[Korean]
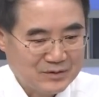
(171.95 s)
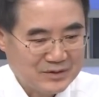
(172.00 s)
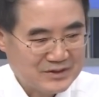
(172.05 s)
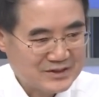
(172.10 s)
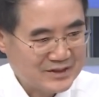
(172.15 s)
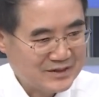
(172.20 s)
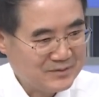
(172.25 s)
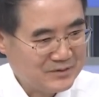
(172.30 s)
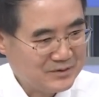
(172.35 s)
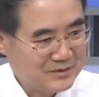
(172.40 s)
올해
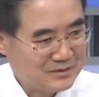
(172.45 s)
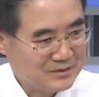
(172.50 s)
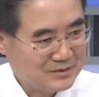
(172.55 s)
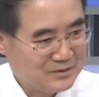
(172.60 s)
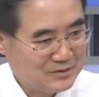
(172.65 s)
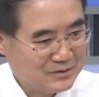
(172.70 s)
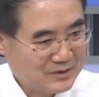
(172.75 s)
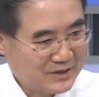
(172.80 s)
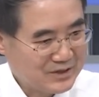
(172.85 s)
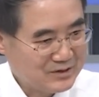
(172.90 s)
3월 어,
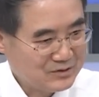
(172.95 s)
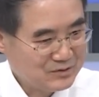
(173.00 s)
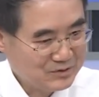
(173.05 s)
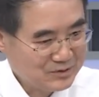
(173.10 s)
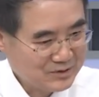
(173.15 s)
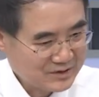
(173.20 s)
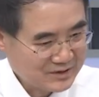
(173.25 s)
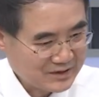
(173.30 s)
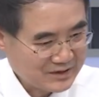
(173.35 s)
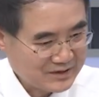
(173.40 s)
올해
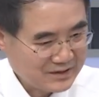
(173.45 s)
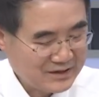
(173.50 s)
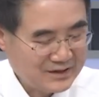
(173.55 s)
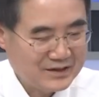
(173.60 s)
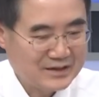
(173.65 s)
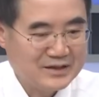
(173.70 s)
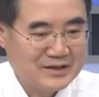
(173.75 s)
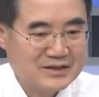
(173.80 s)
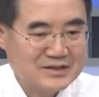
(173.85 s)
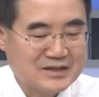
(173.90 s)
6월
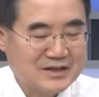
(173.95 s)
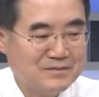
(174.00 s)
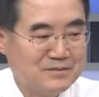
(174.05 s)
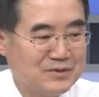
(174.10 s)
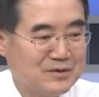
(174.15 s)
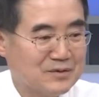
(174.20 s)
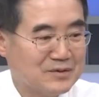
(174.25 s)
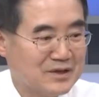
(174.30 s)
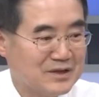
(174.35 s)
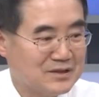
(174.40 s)
달에
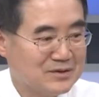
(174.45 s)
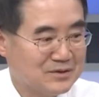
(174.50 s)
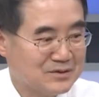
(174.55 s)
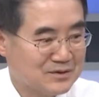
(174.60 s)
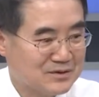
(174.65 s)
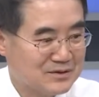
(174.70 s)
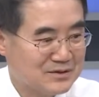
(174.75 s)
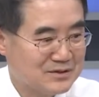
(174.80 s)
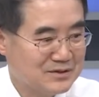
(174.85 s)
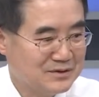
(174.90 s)
3%까지 음.
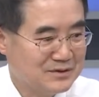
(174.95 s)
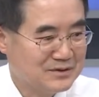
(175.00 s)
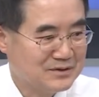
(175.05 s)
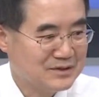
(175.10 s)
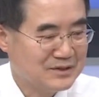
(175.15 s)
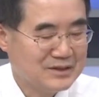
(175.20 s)
떨어졌죠.